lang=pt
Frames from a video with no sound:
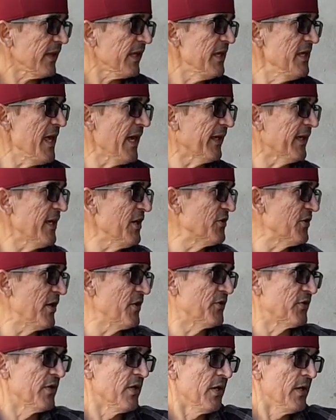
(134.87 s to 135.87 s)
E aqui,
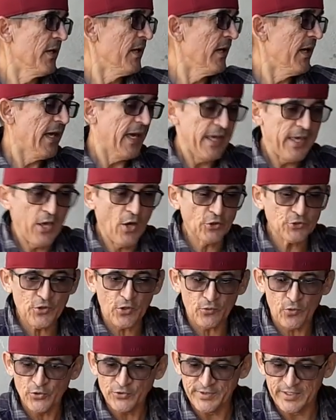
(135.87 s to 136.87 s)
gente, eu só
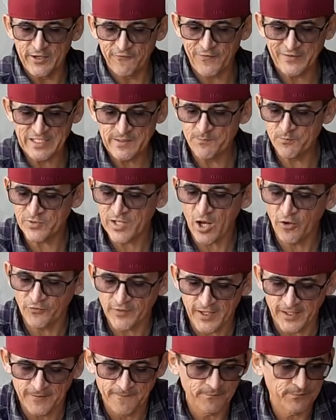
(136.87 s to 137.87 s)
consegui fazer por causa
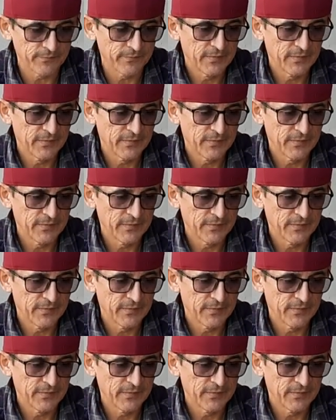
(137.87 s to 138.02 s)
dele.